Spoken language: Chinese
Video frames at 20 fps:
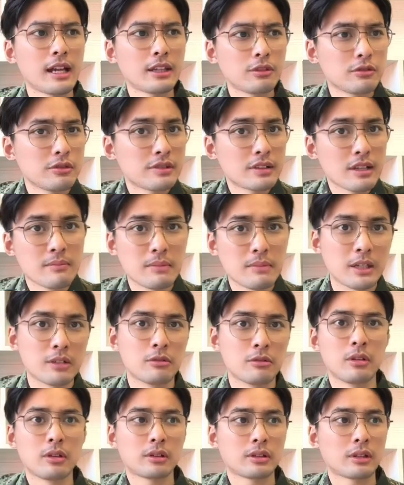都是在美
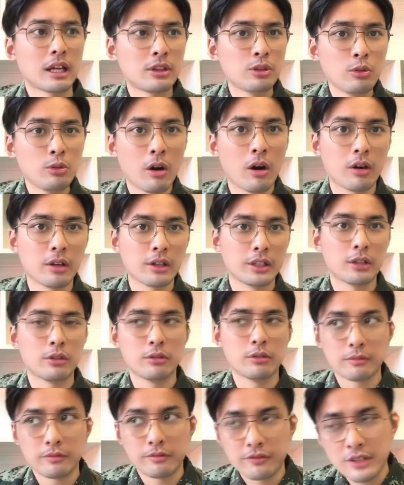国他弄好了以
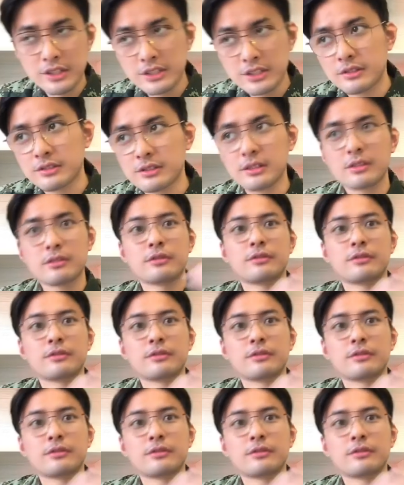后，飞机直接就